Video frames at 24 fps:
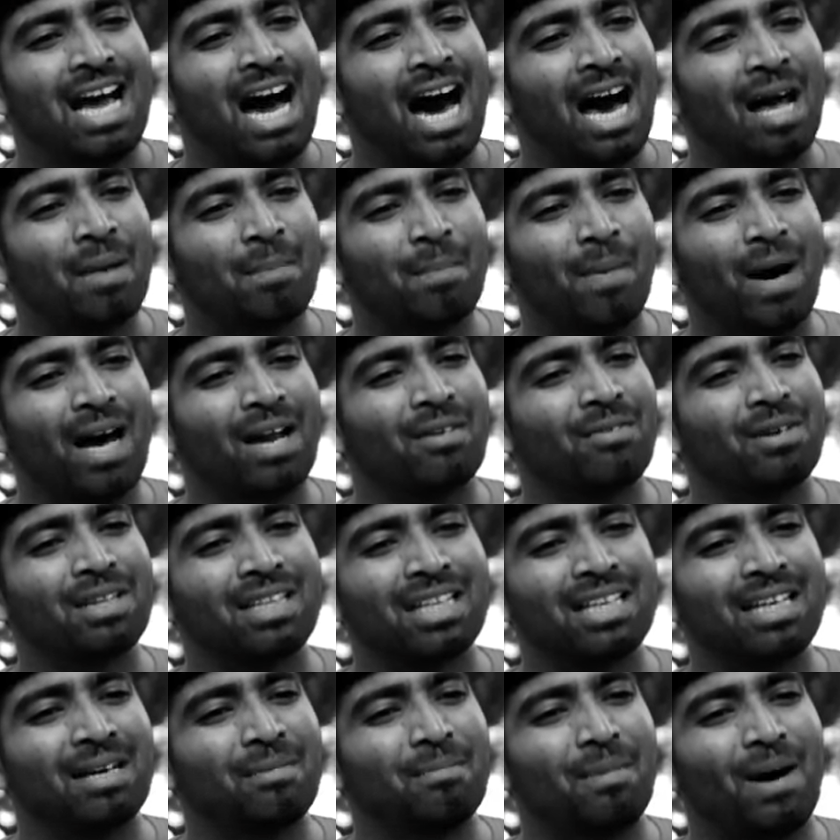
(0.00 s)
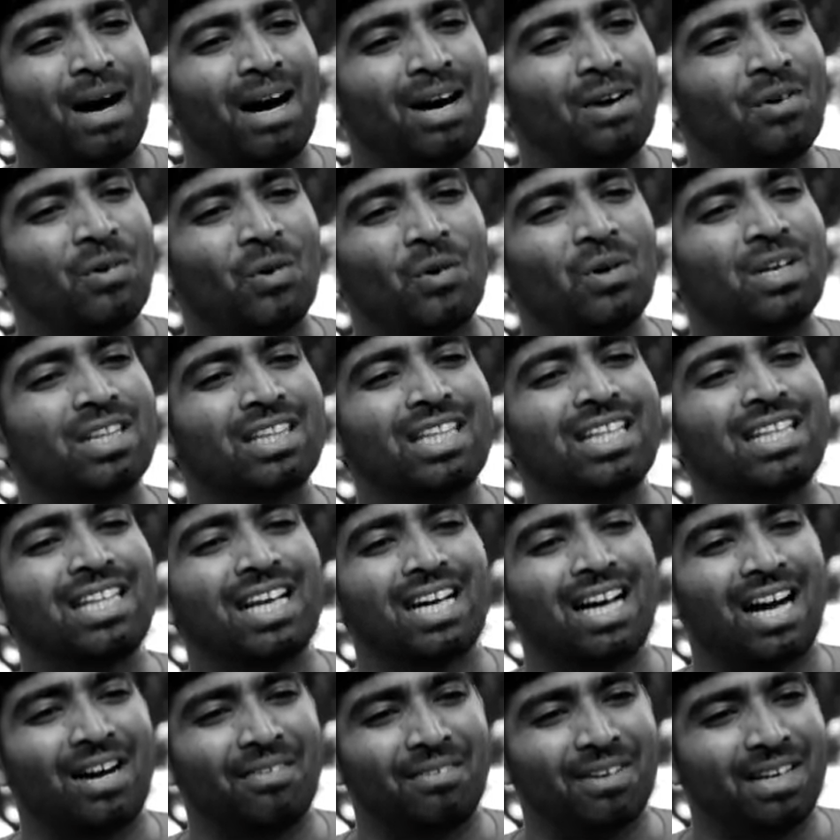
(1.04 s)
और पार्वती ने बांग गोट दी
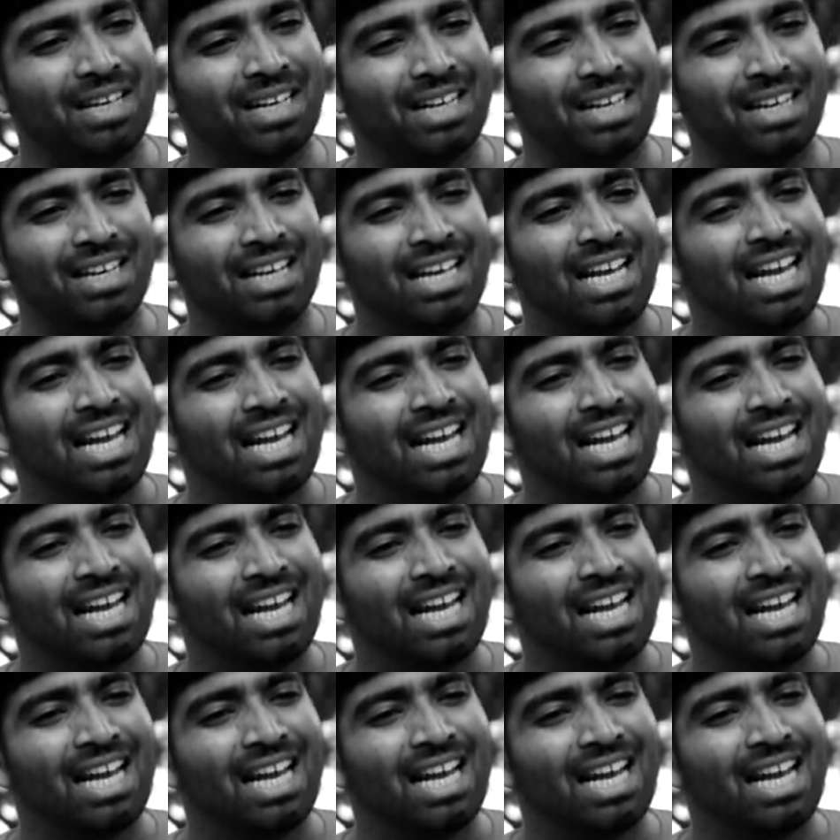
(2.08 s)
दिखावे है